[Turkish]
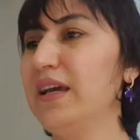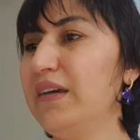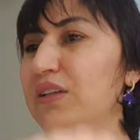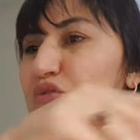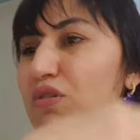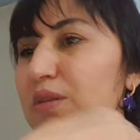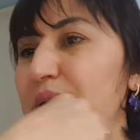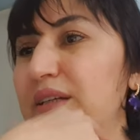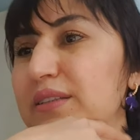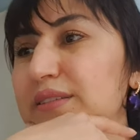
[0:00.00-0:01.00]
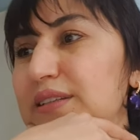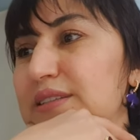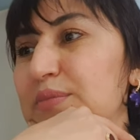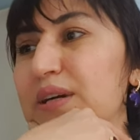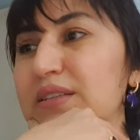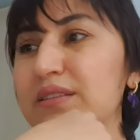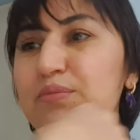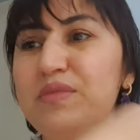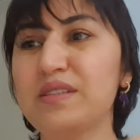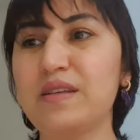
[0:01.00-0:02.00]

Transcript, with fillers: Evet şöyle bir haritanıza baktığınız